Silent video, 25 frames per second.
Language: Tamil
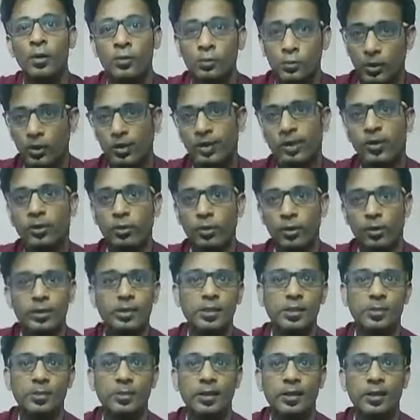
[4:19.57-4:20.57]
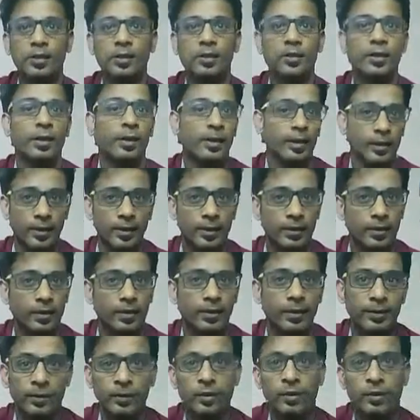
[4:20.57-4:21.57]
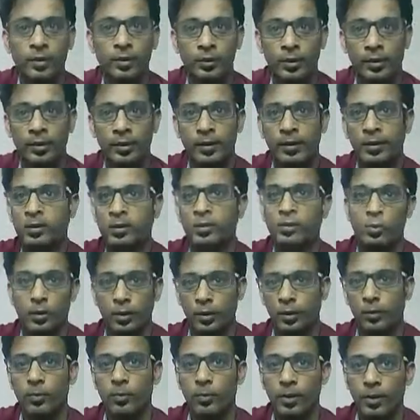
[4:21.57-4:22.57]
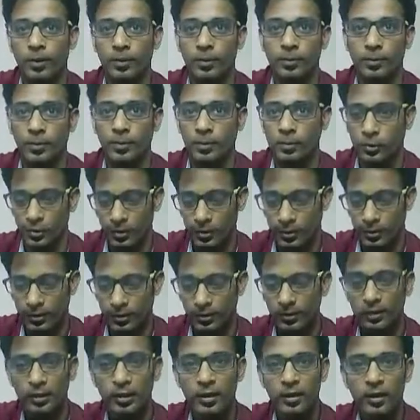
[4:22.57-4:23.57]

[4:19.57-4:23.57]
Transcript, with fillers: சொல்கிறது எனக்கு ஒரு கஷ்டமாக தான் இருந்தது என்ன கேட்குறாங்க என்னோட காண்டாக்ட் டீடைல்ஸ் கொடுக்க முடியாது அப்படின்னு சொல்கிறதுக்கு